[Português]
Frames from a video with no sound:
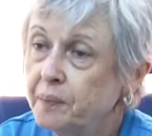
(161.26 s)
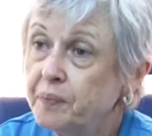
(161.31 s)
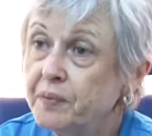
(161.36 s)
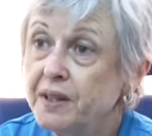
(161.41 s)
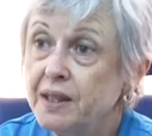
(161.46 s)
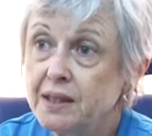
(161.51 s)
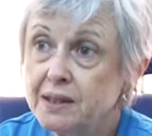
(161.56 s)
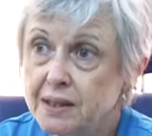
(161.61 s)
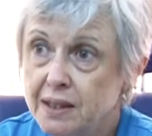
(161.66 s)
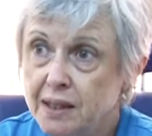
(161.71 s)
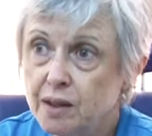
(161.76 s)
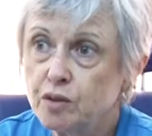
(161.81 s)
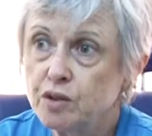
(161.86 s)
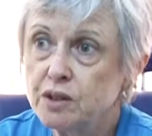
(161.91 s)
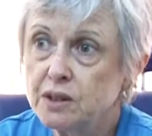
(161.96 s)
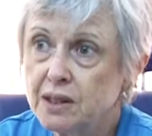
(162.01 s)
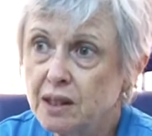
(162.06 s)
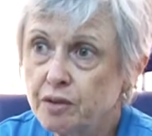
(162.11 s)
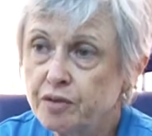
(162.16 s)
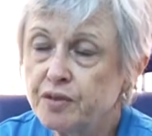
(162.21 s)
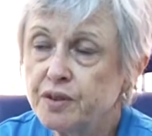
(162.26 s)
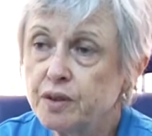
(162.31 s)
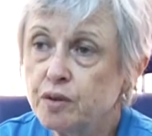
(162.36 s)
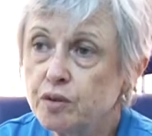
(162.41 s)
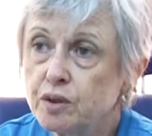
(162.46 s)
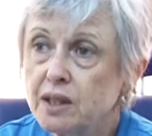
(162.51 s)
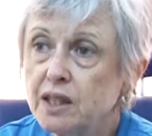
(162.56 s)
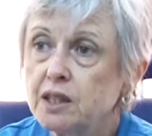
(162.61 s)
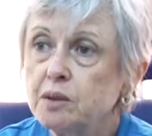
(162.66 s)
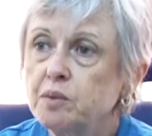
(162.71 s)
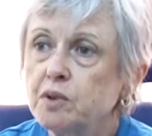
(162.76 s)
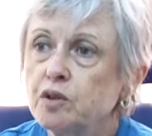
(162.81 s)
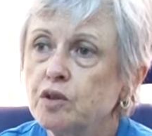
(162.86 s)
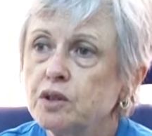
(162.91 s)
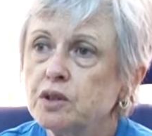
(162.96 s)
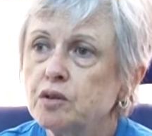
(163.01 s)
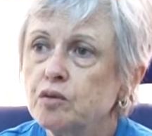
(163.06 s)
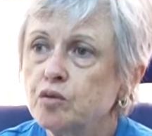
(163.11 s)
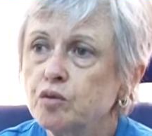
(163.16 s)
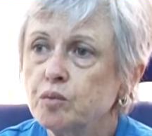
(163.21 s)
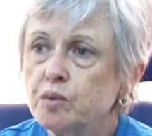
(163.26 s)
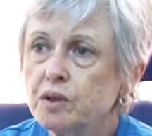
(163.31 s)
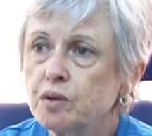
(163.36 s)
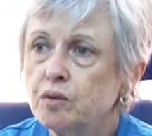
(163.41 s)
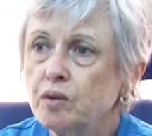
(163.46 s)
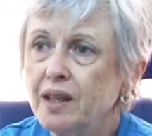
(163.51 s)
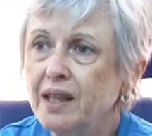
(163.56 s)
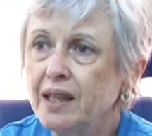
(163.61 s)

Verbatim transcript: E esse aqui é o desafio. 3 milhões é um número